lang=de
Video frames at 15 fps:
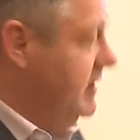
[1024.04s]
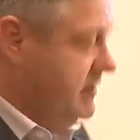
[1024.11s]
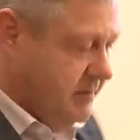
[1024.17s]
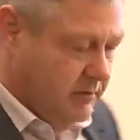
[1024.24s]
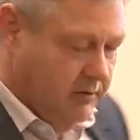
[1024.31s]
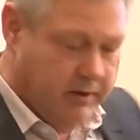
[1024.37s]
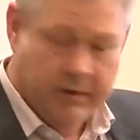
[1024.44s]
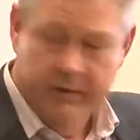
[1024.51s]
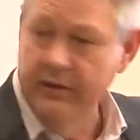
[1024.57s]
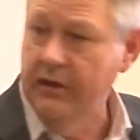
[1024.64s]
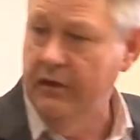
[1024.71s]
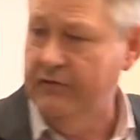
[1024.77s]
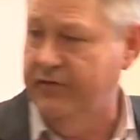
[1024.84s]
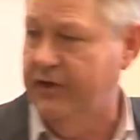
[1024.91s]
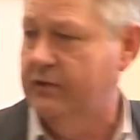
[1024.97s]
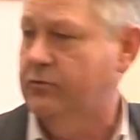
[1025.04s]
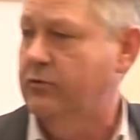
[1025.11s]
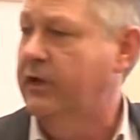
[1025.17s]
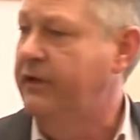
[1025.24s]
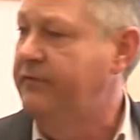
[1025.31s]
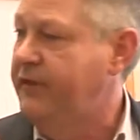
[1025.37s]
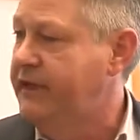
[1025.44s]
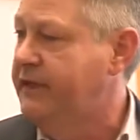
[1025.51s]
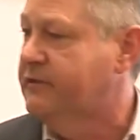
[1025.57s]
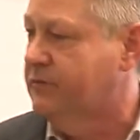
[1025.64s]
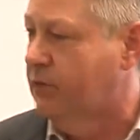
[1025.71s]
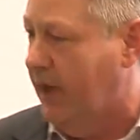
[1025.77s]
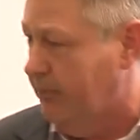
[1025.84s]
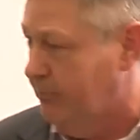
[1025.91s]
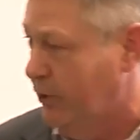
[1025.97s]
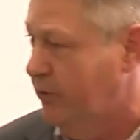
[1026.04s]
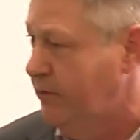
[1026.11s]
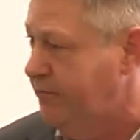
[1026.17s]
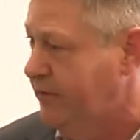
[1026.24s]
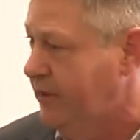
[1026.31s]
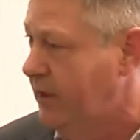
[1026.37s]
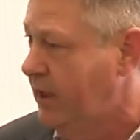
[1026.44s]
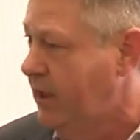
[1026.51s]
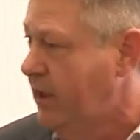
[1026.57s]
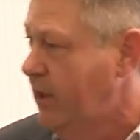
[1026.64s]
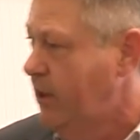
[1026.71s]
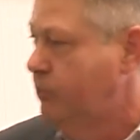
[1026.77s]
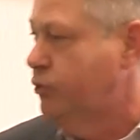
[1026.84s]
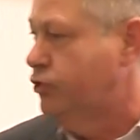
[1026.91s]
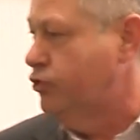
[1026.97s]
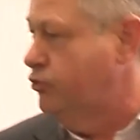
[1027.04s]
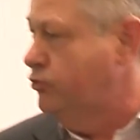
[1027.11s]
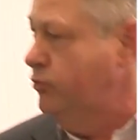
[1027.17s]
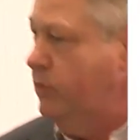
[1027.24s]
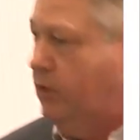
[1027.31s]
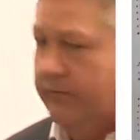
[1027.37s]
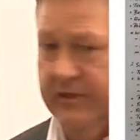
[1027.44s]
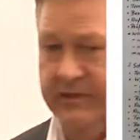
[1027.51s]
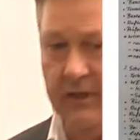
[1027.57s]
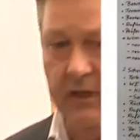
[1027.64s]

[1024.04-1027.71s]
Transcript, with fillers: lassen und haben dann gefragt, okay, wenn das so abläuft, müsstest du ja, was